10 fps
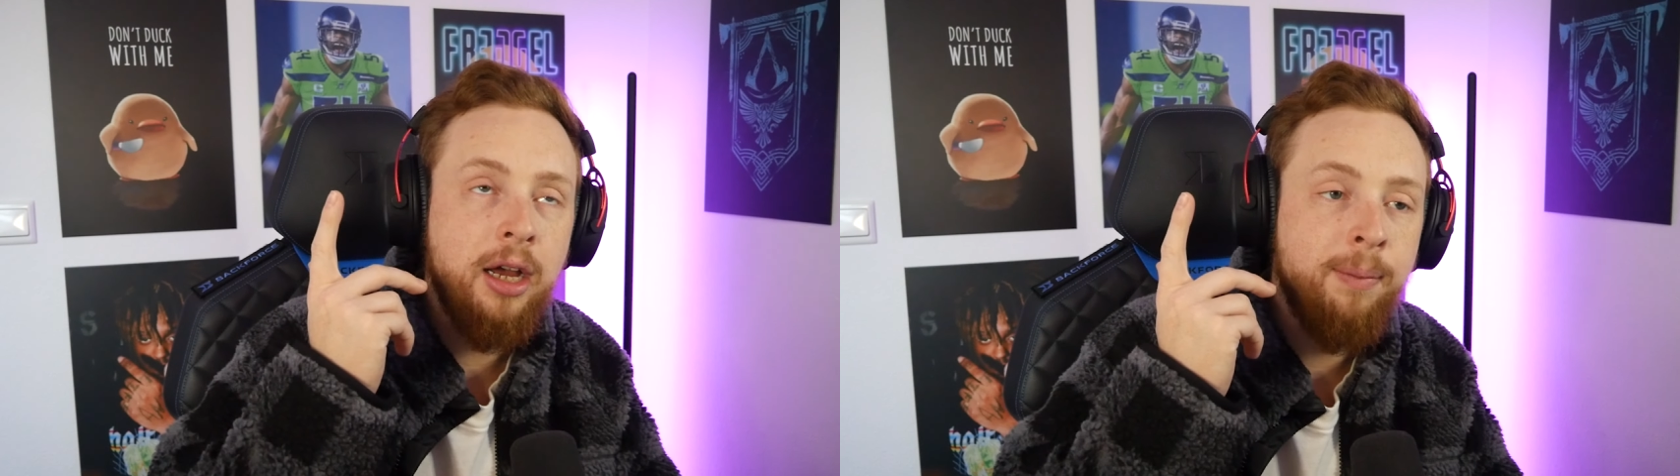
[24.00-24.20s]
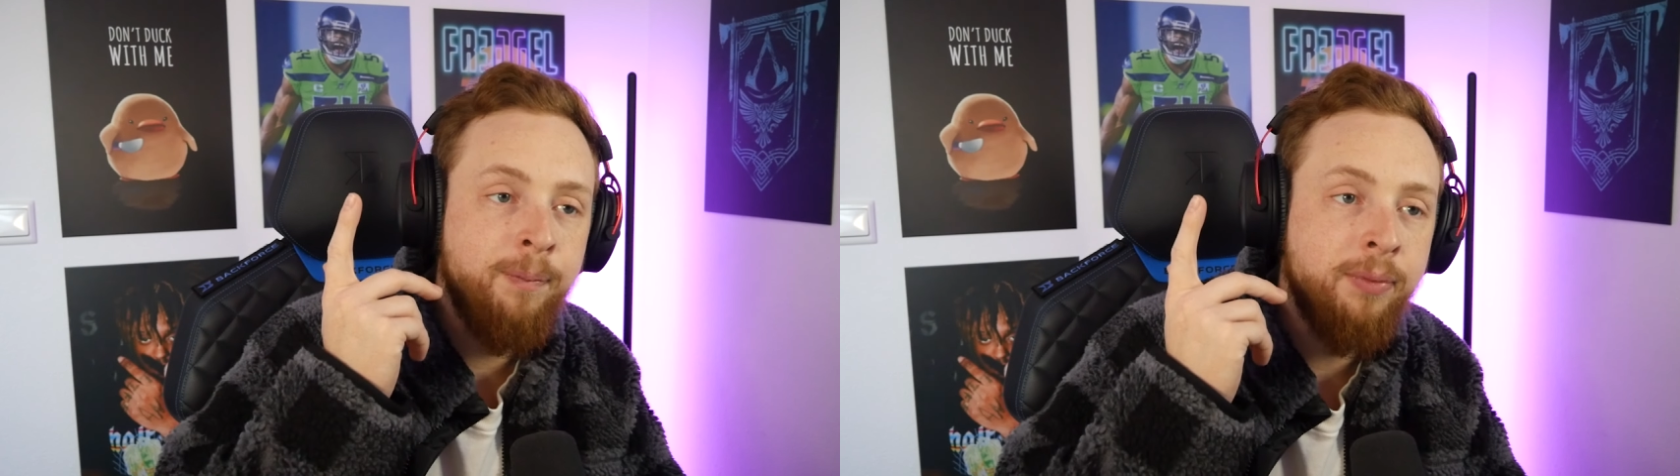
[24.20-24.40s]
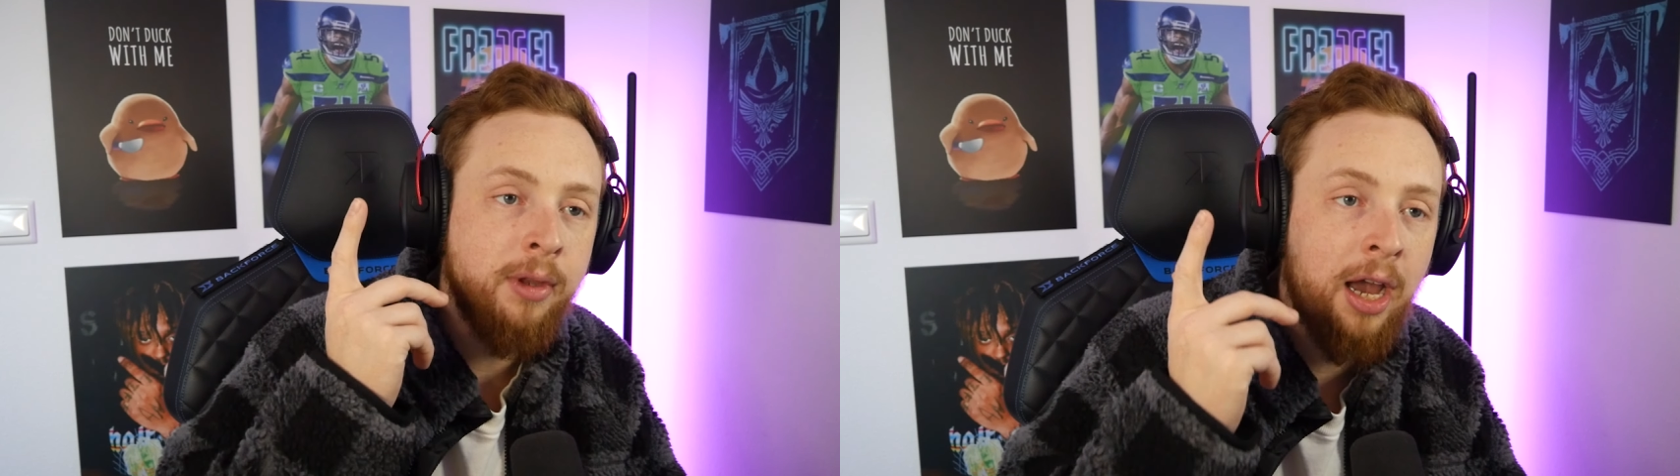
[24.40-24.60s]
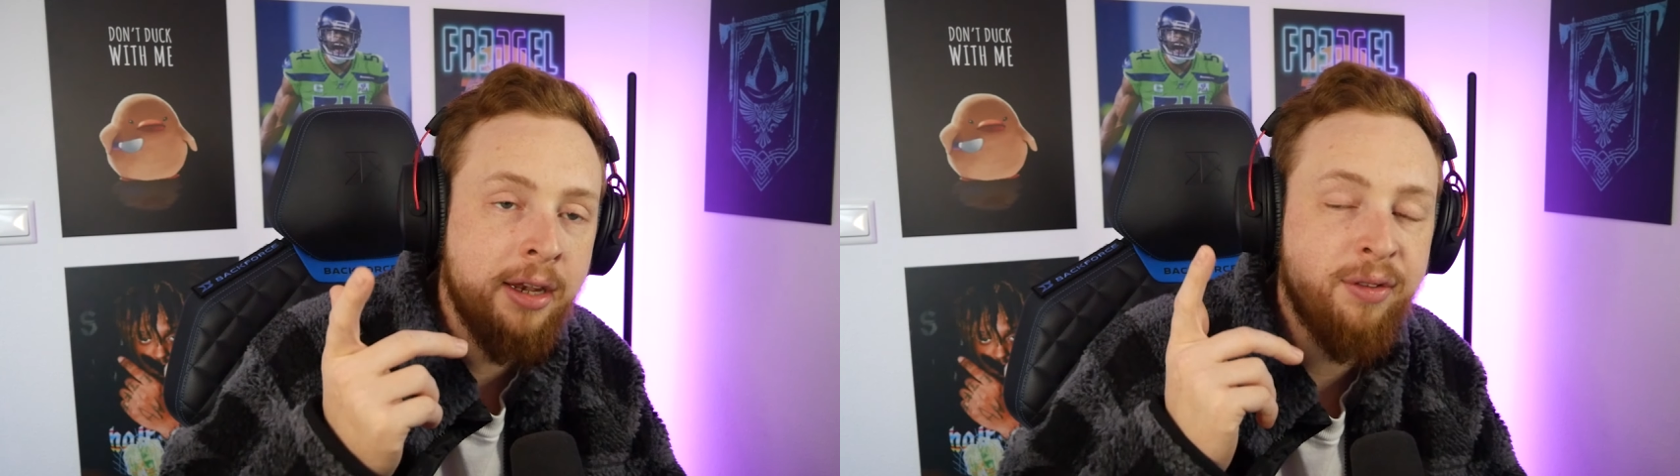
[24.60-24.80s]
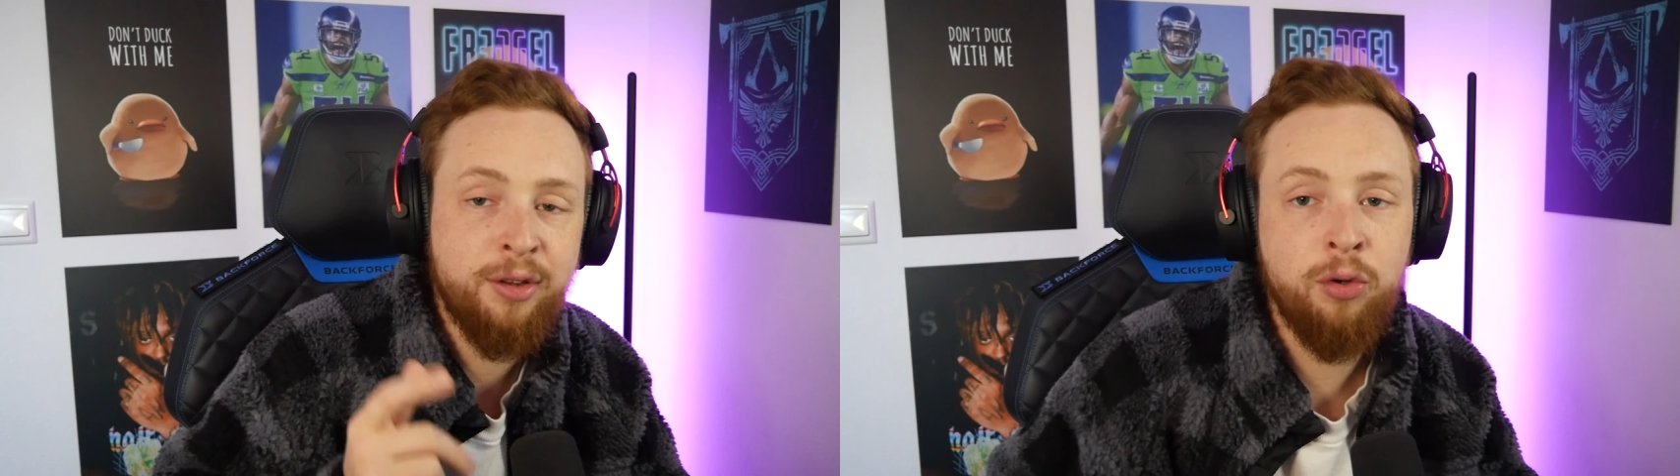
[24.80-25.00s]
ähm,
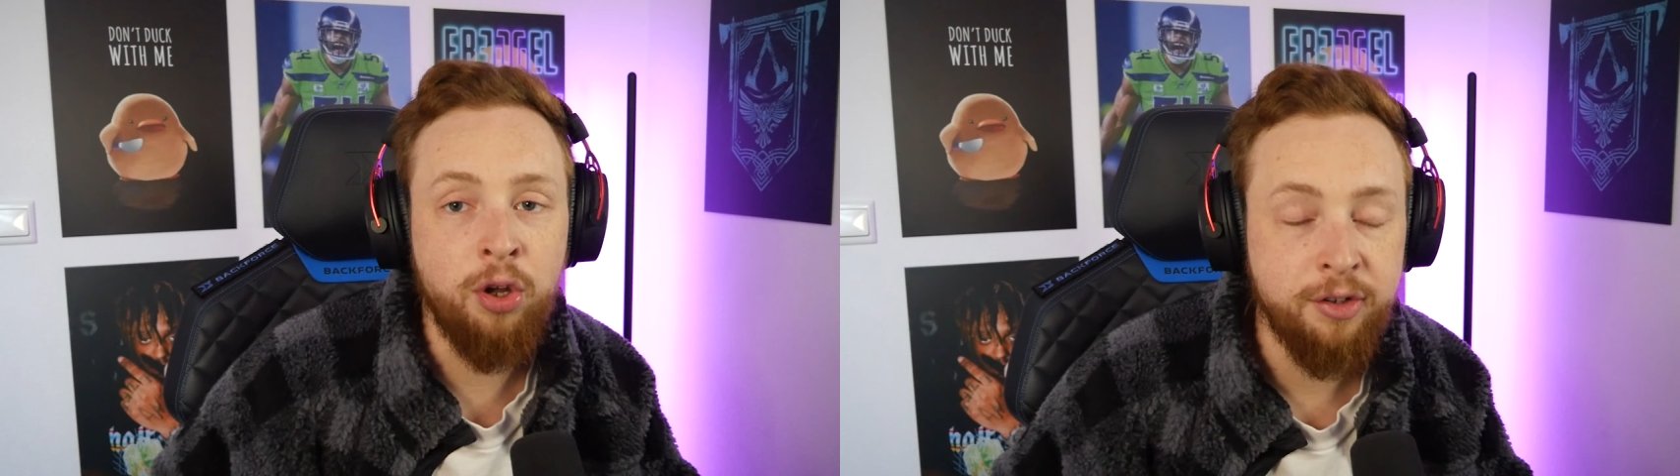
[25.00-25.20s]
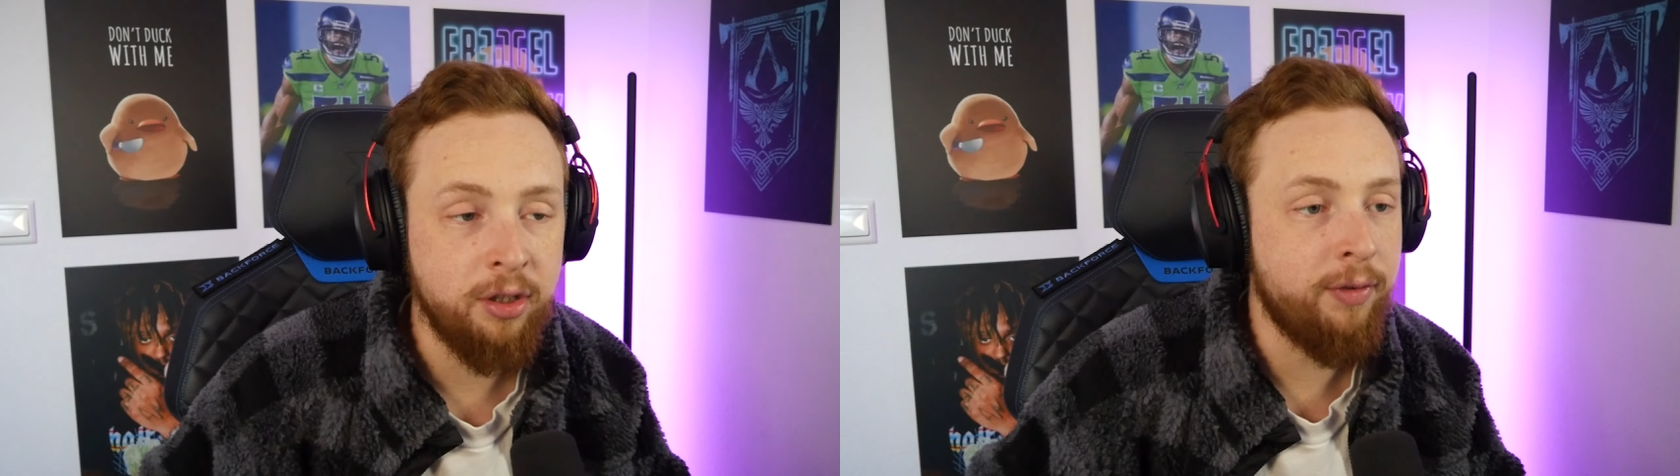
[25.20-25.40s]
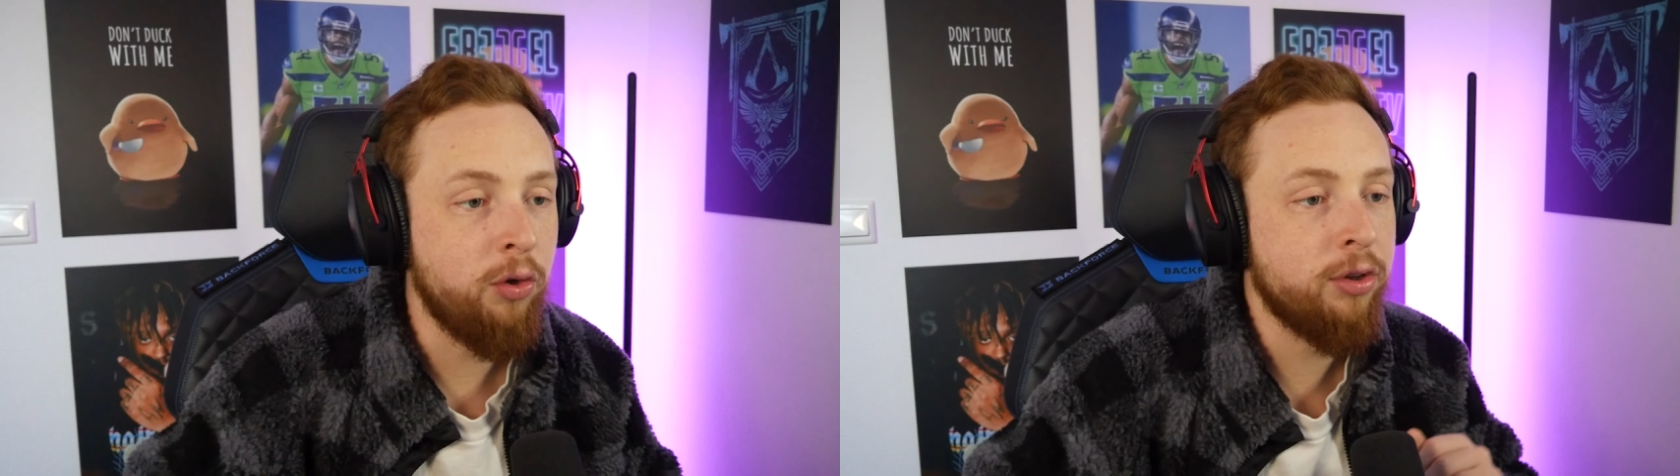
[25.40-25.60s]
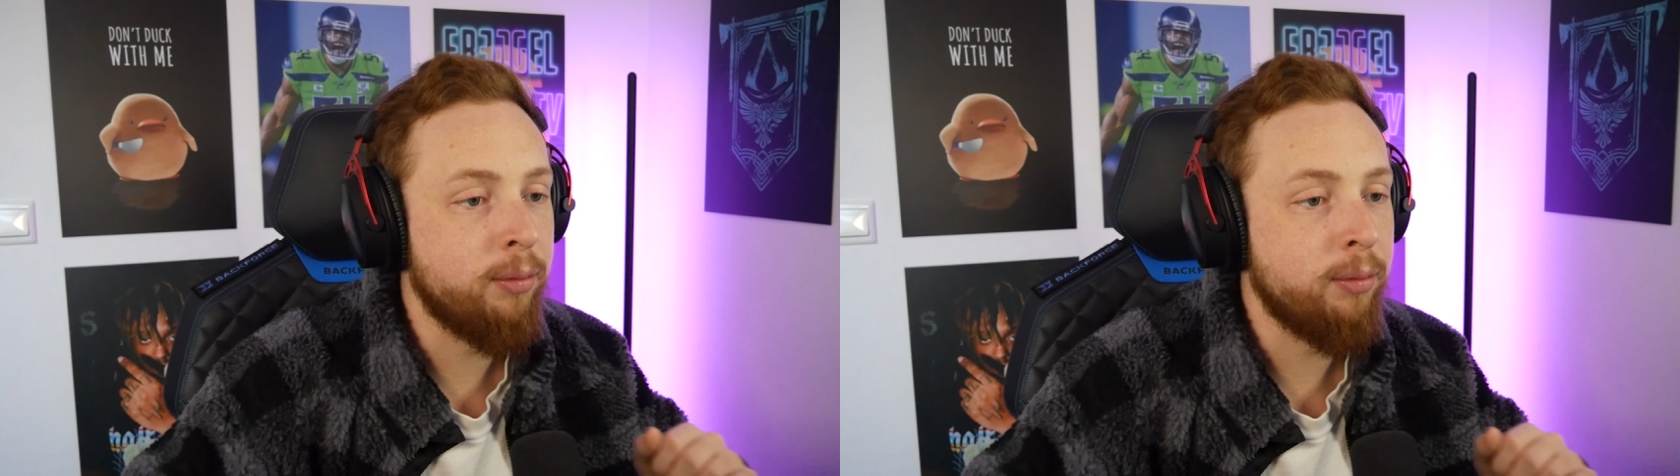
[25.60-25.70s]
Hunter96 die Videos.